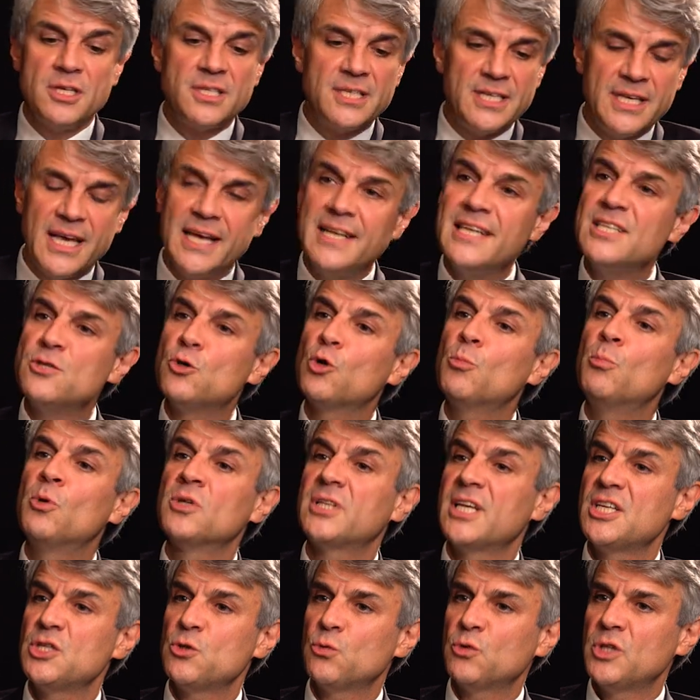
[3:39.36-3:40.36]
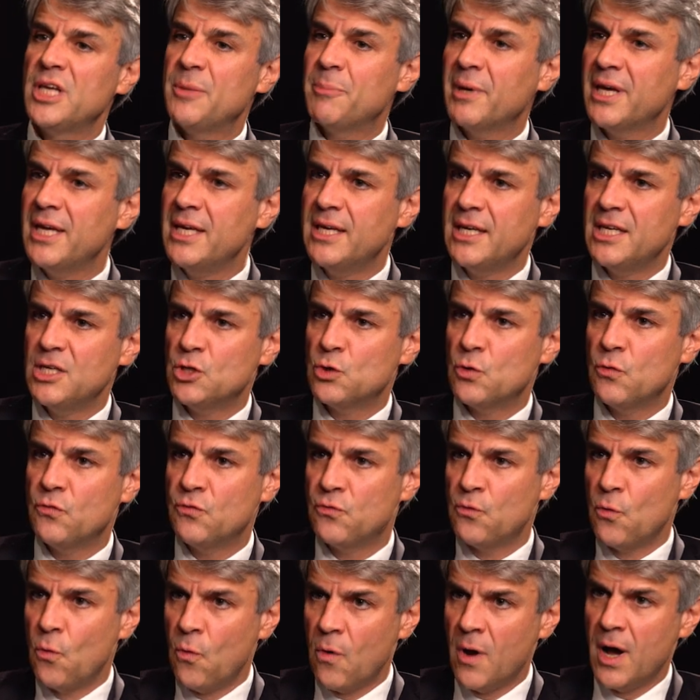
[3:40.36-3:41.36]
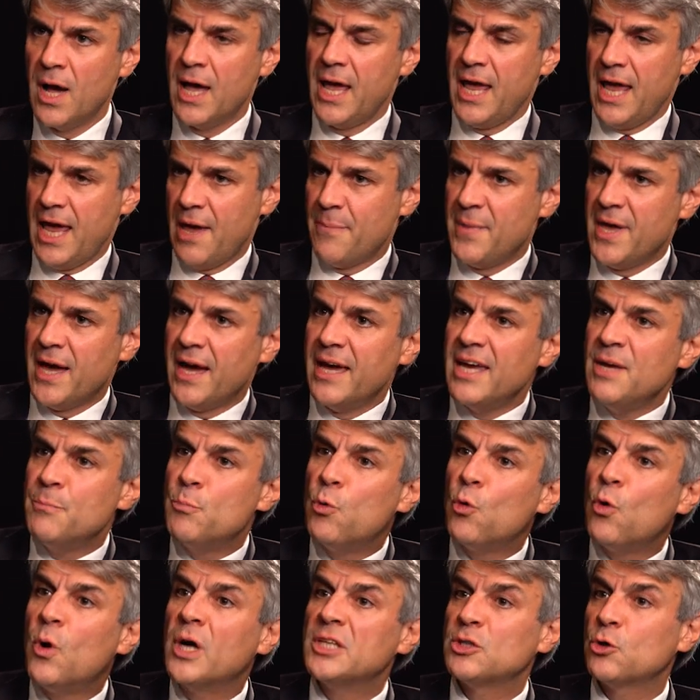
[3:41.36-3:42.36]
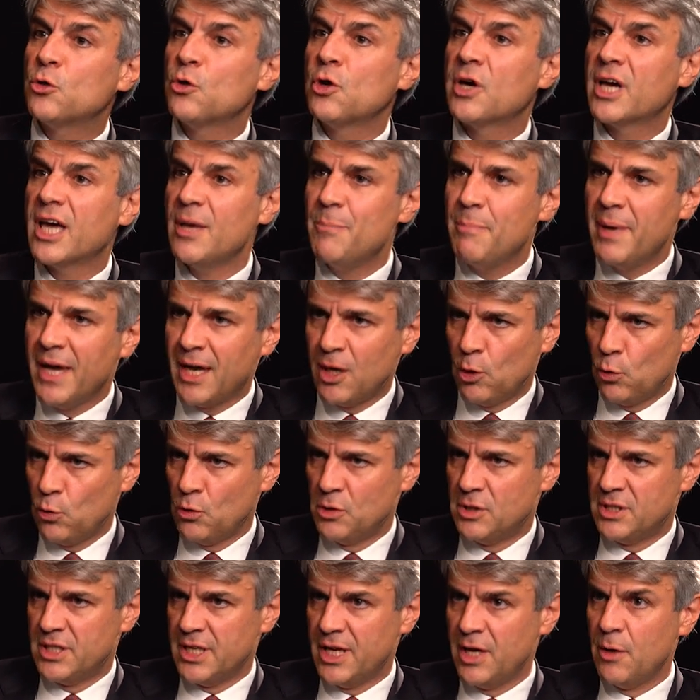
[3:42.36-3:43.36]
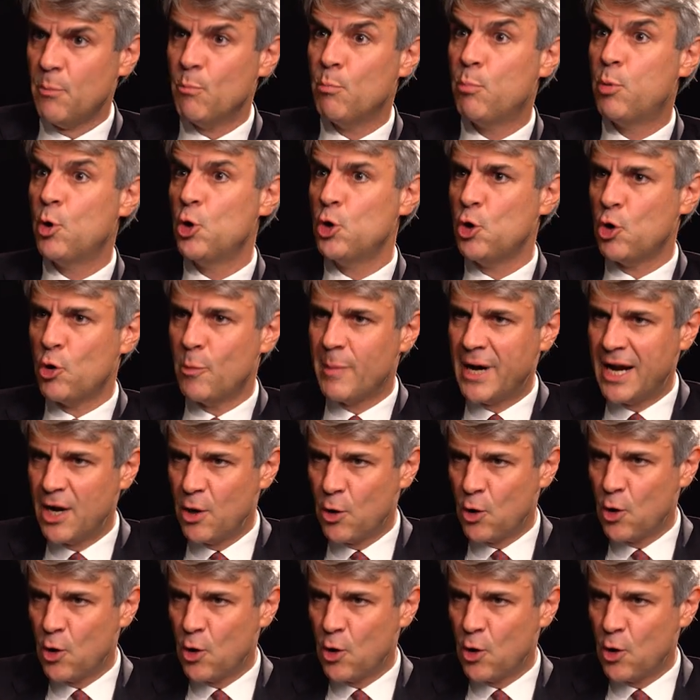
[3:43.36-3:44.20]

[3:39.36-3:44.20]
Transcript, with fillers: s'il y a des augmentations des prix qui se font, eh bien, ils pourront être répercutés, bon an, mal